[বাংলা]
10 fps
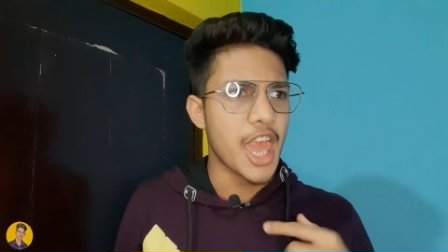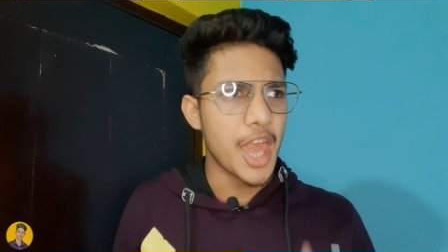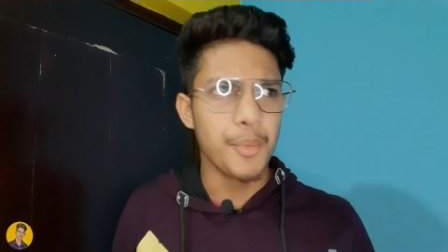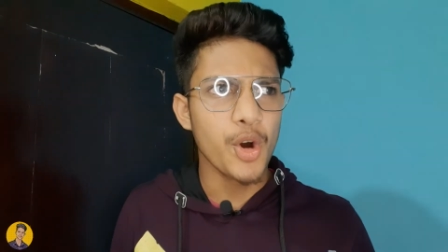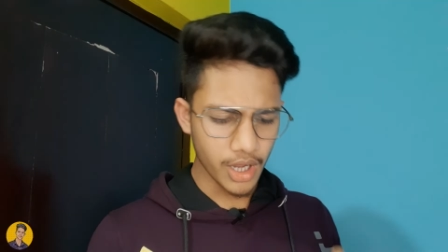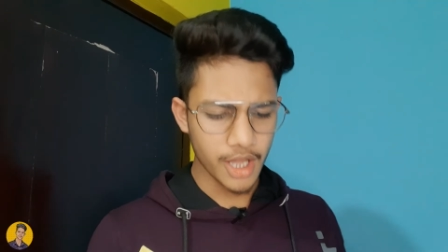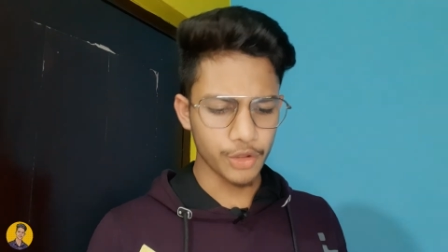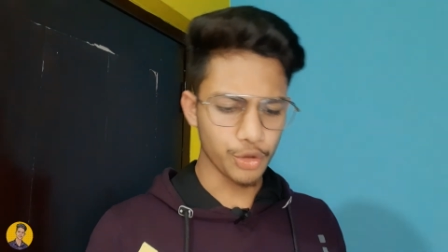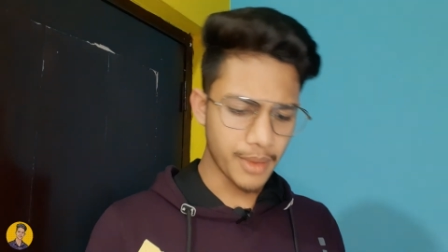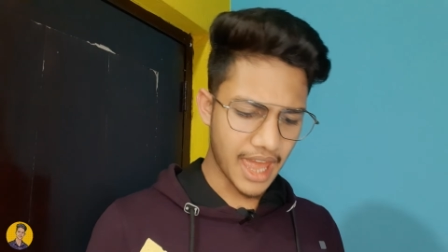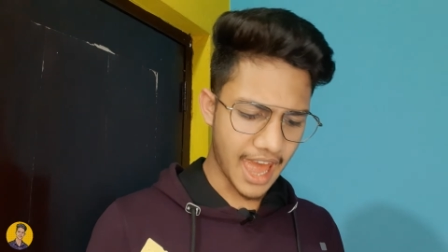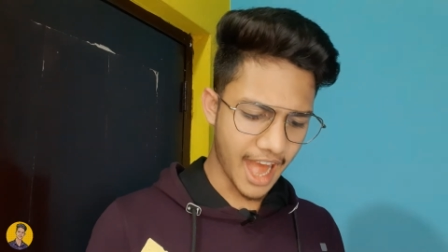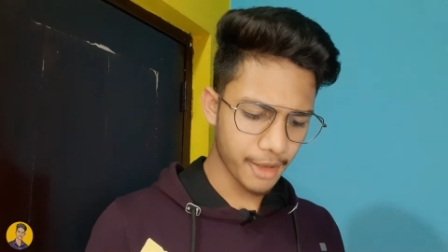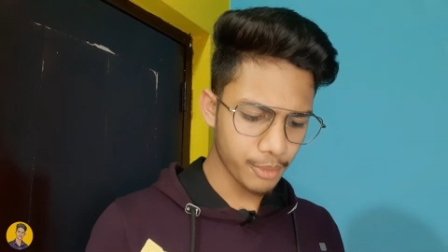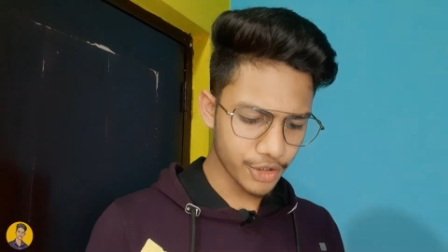এবং তুমি
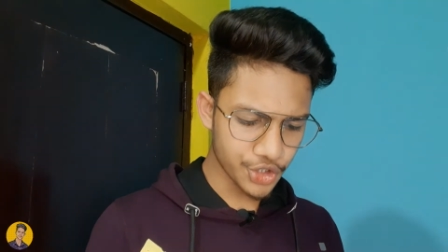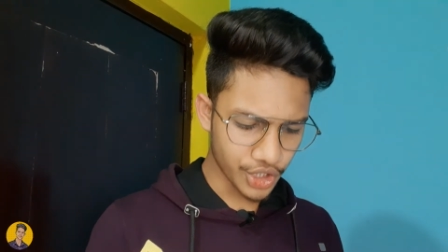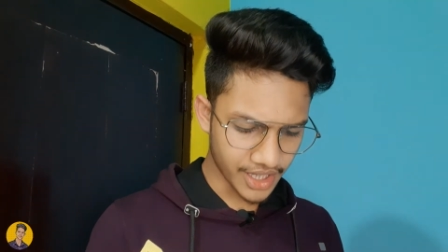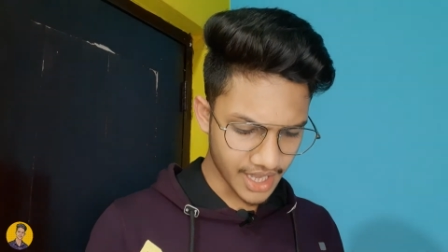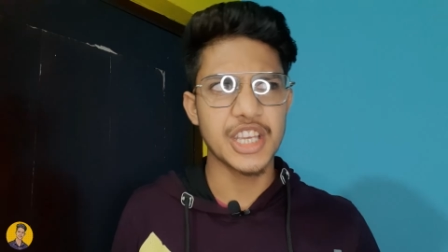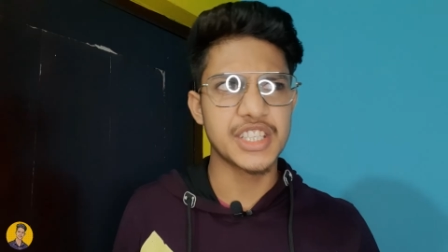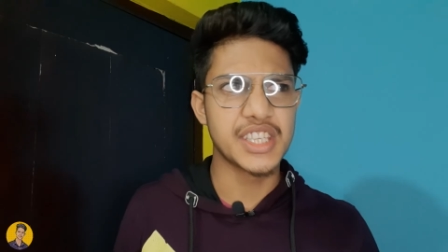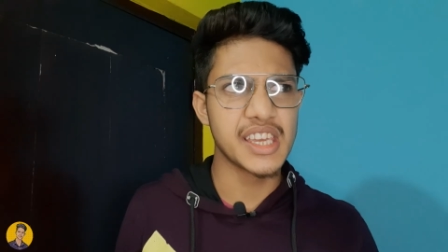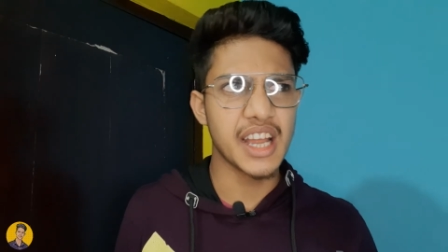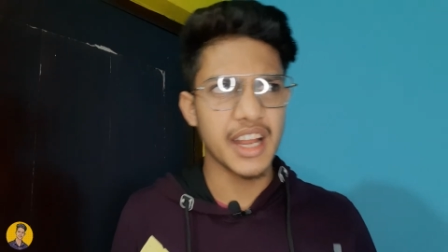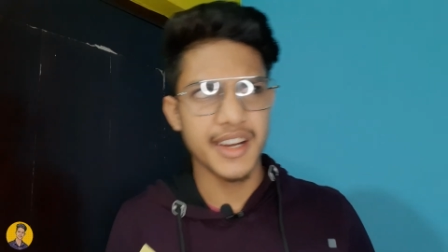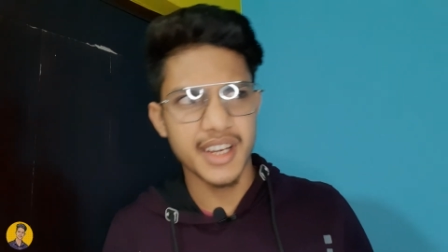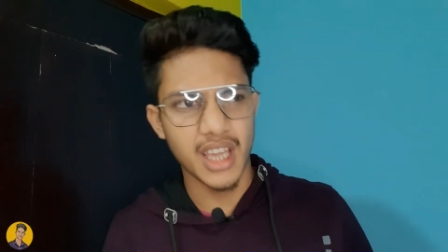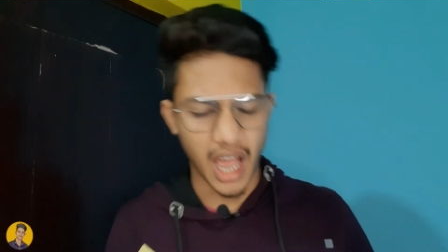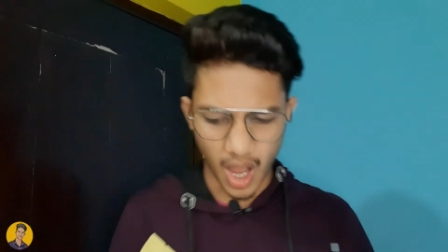এক বছরে সিগারেট
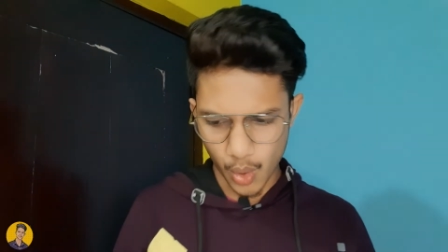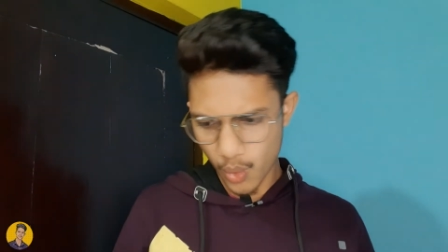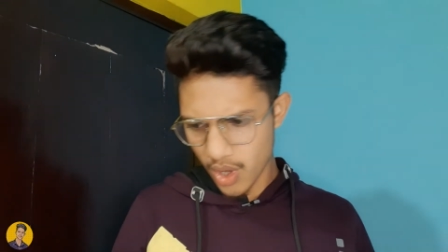খাও